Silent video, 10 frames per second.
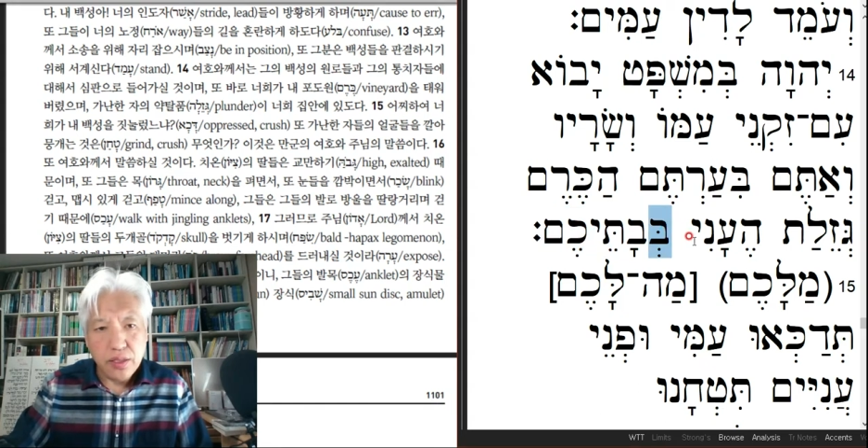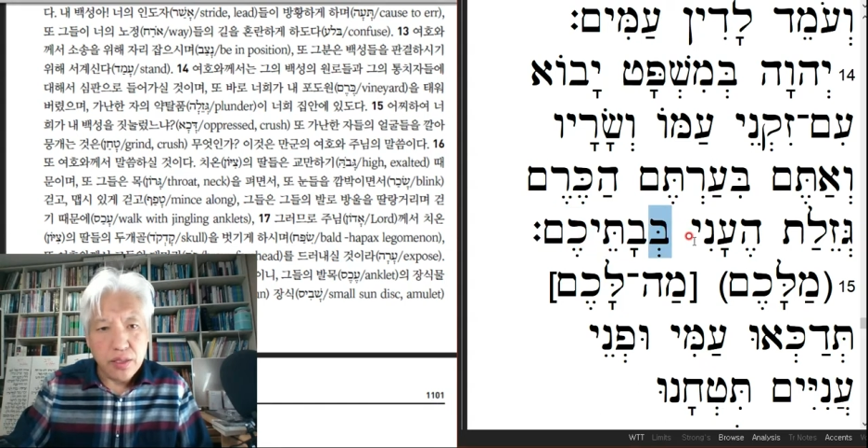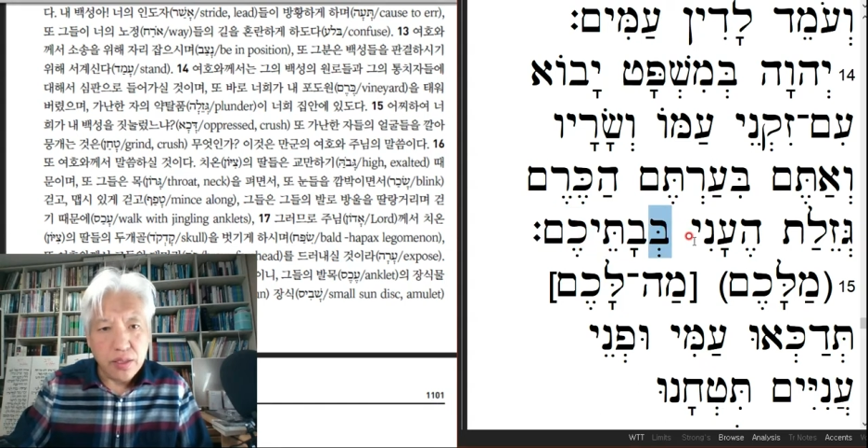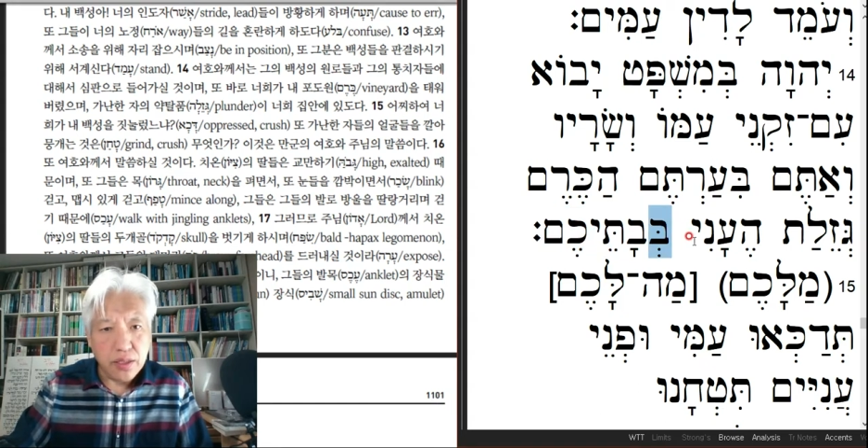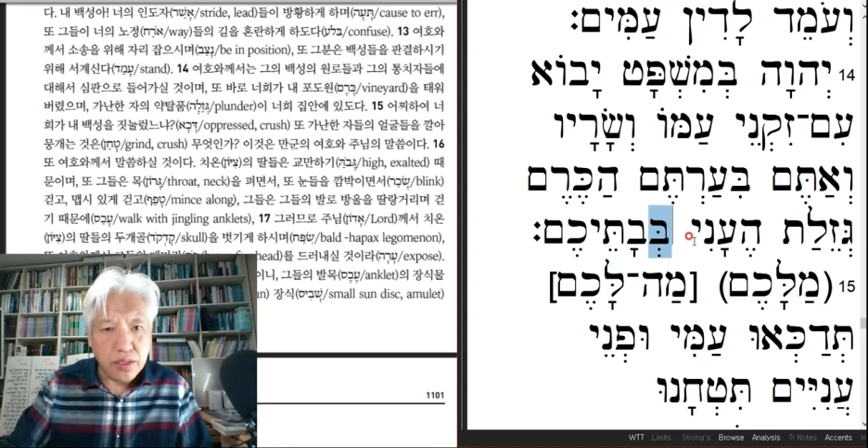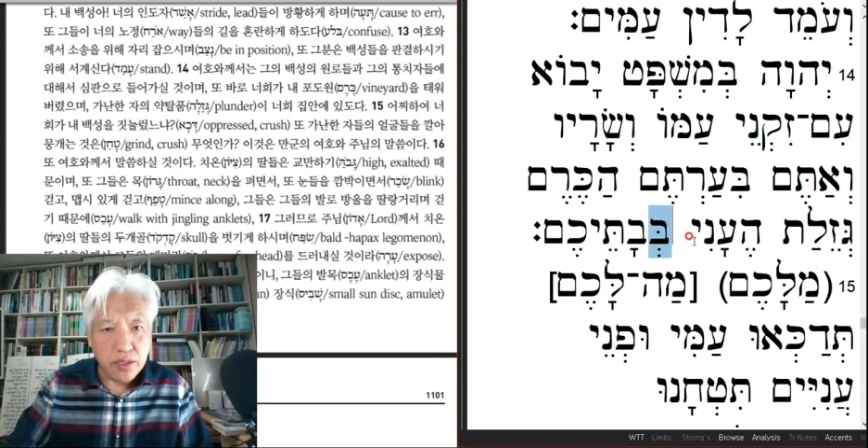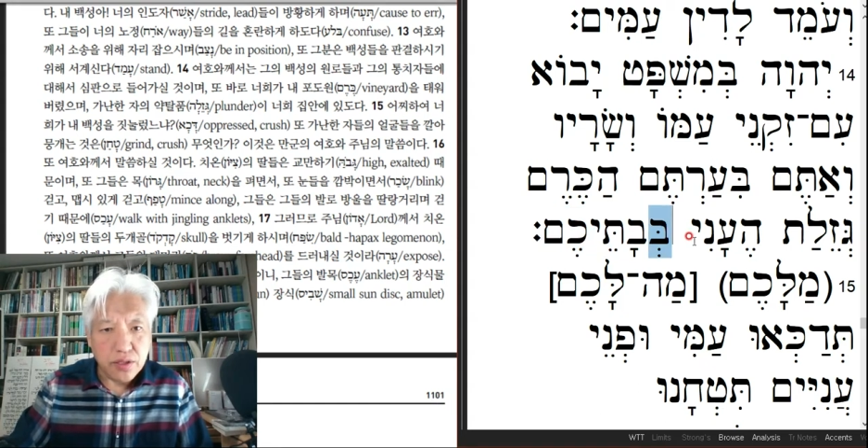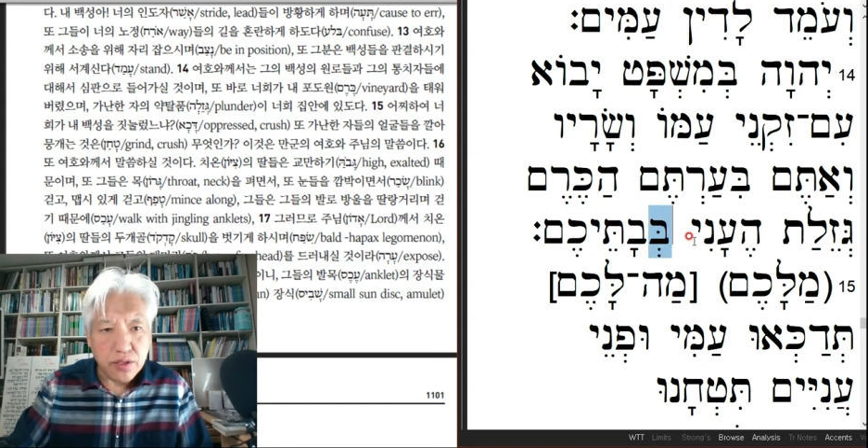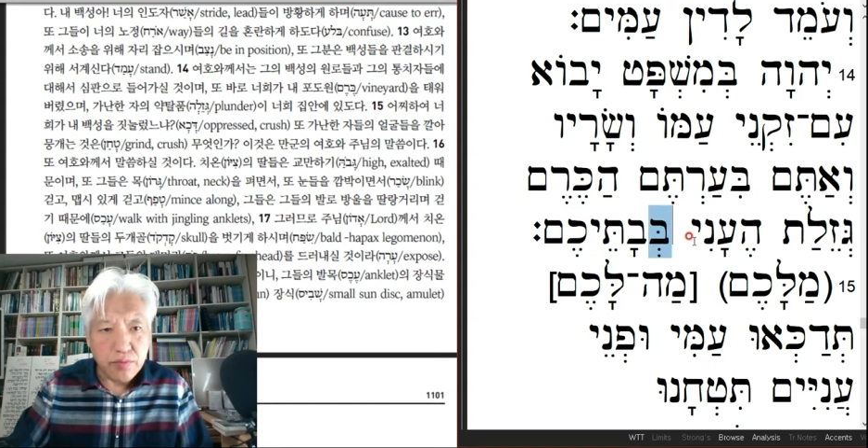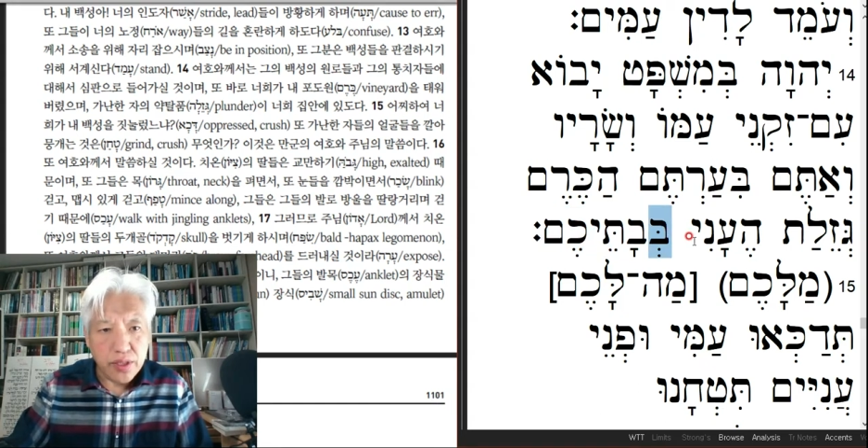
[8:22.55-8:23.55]
에, 예,
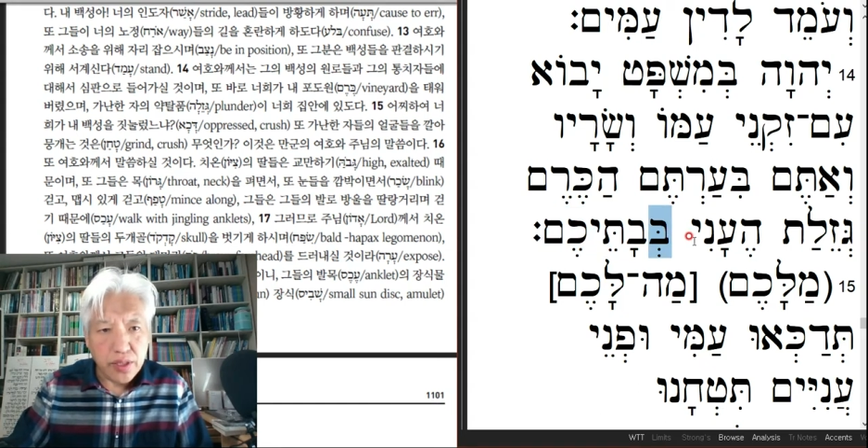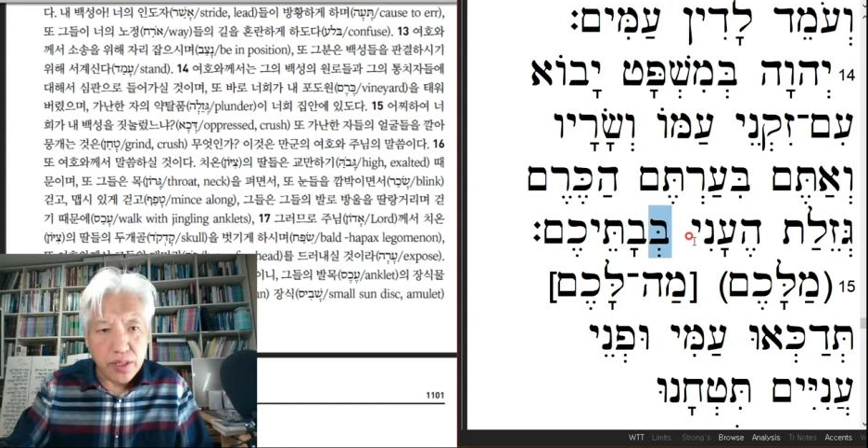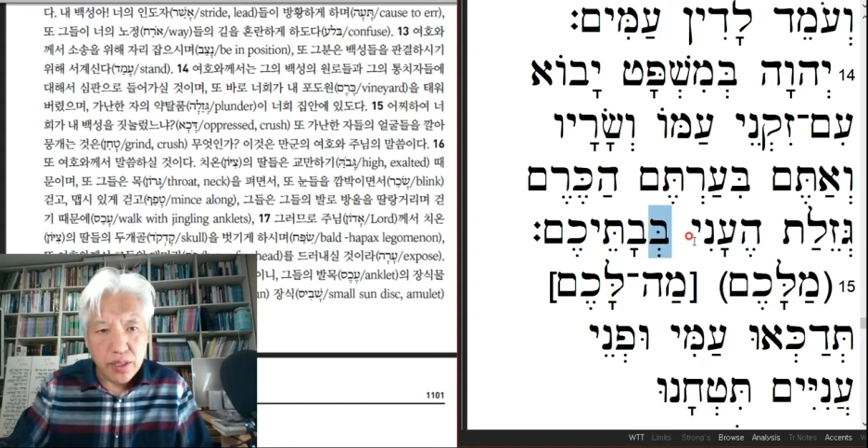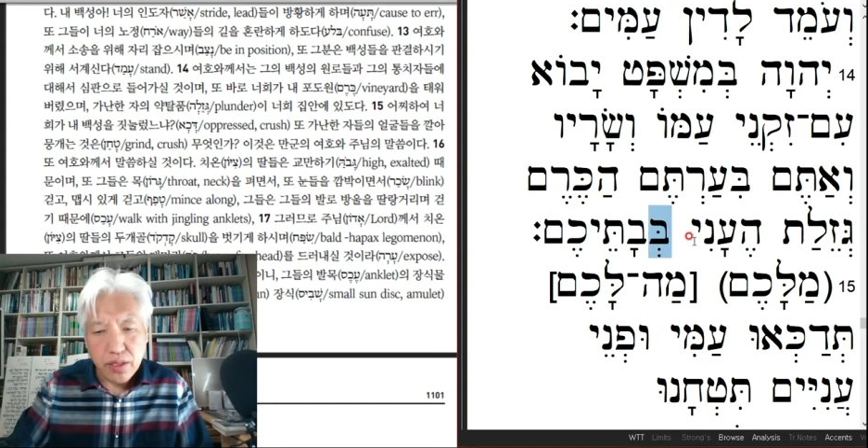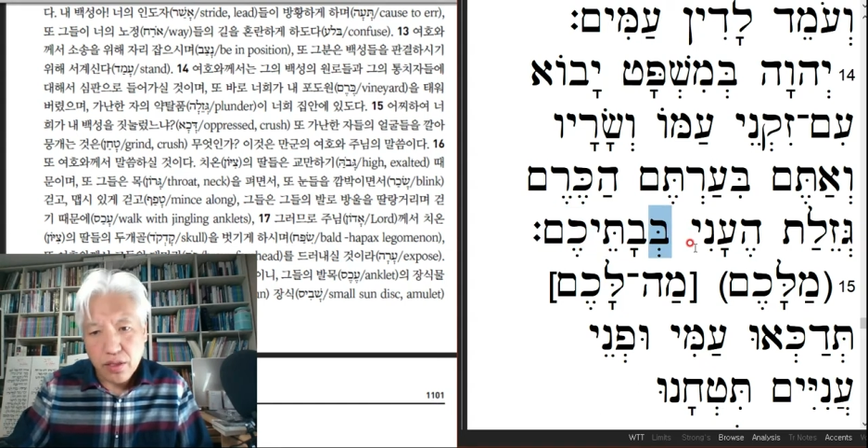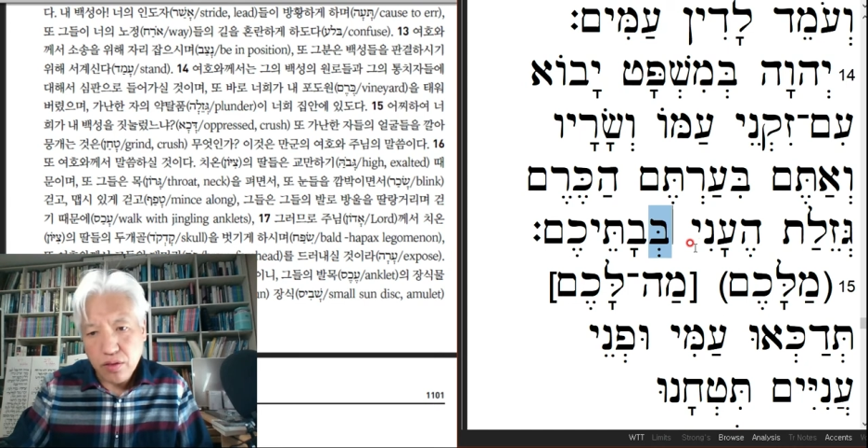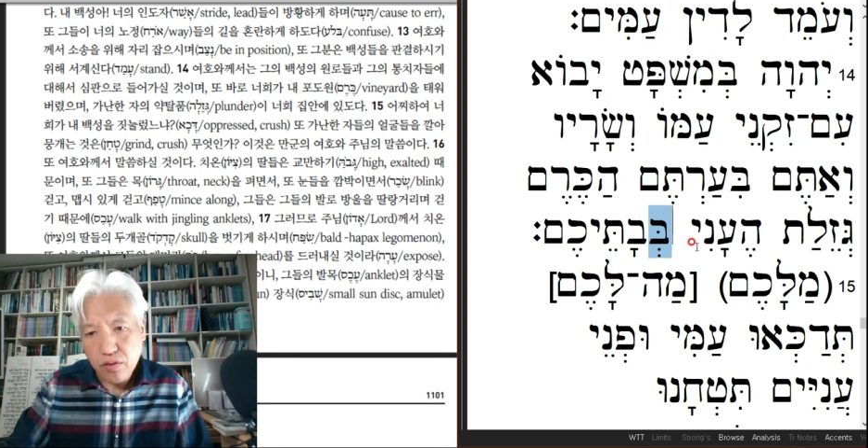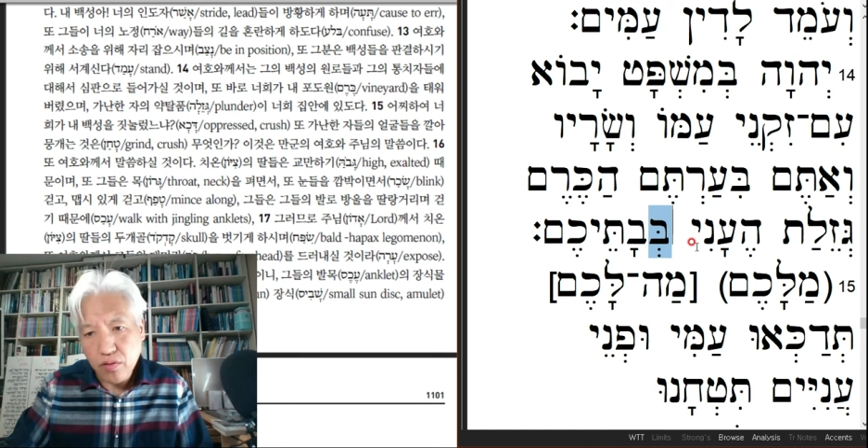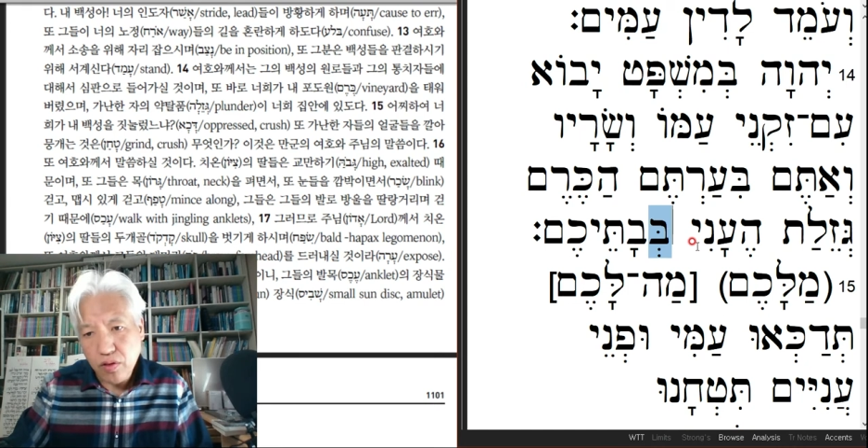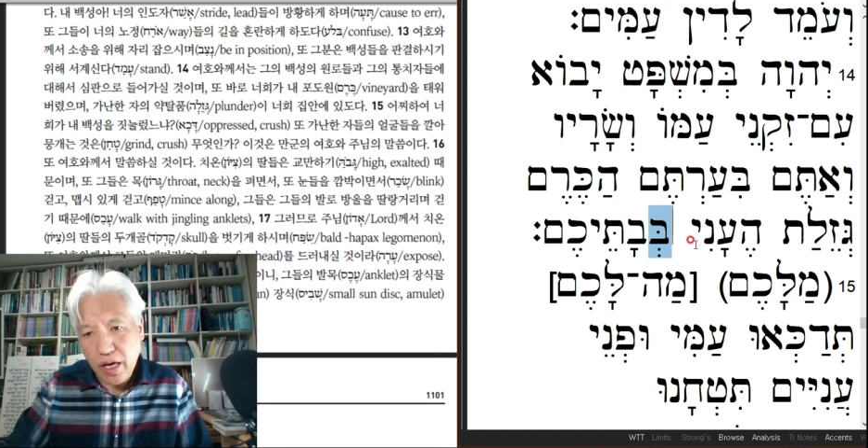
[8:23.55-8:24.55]
집안에 그리고